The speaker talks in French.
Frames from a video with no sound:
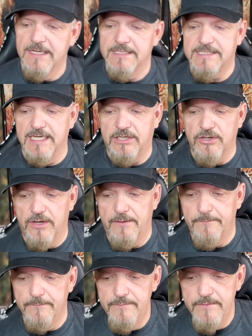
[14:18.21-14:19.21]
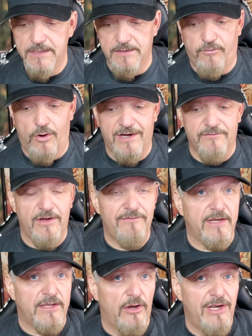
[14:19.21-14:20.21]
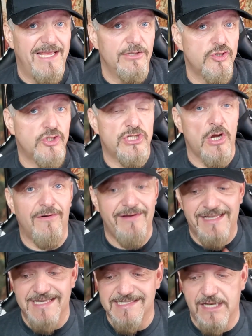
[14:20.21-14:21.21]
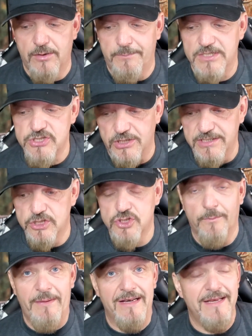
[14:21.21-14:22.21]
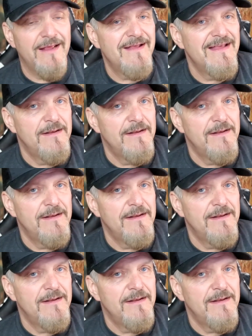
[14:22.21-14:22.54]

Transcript: c'est que ils vont arriver avec l'induction avec la salopette, j'en ai déjà parlé.